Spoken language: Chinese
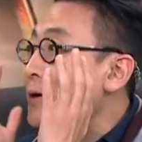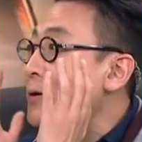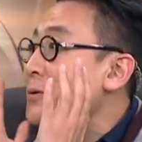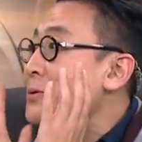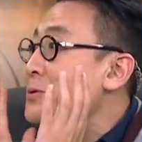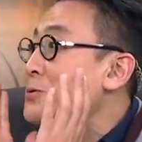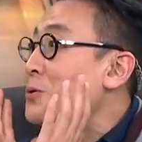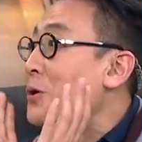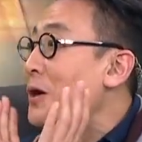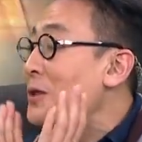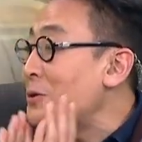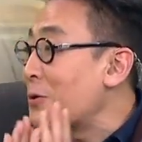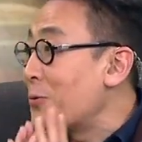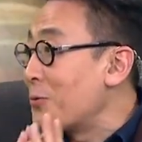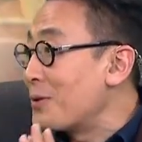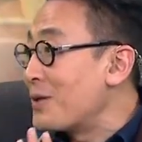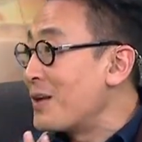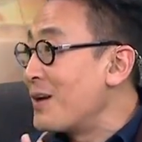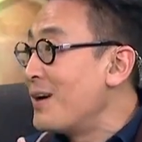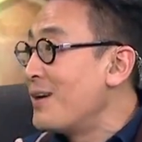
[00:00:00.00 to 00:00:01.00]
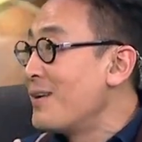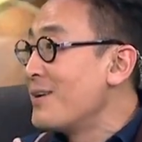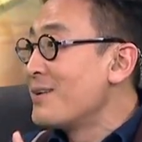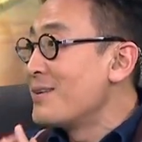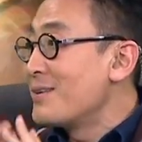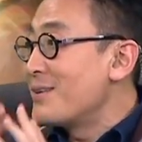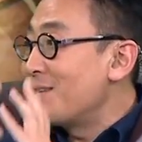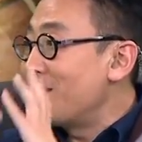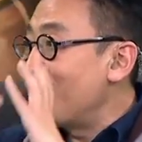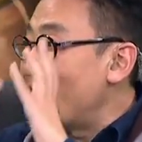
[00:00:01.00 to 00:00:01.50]
的、对贤良
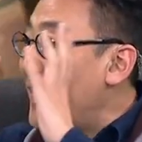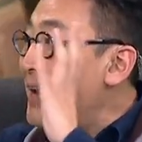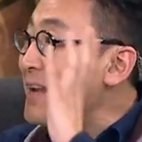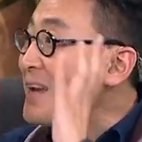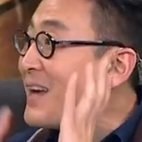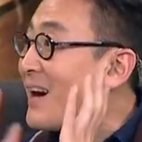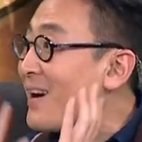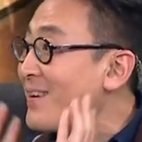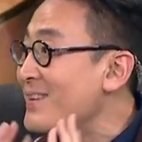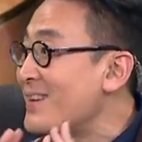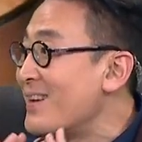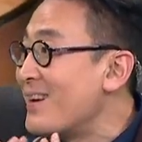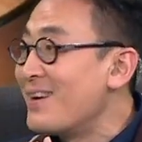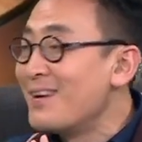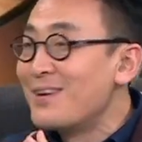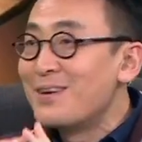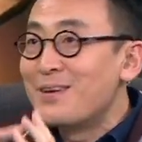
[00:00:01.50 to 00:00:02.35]
的、中华传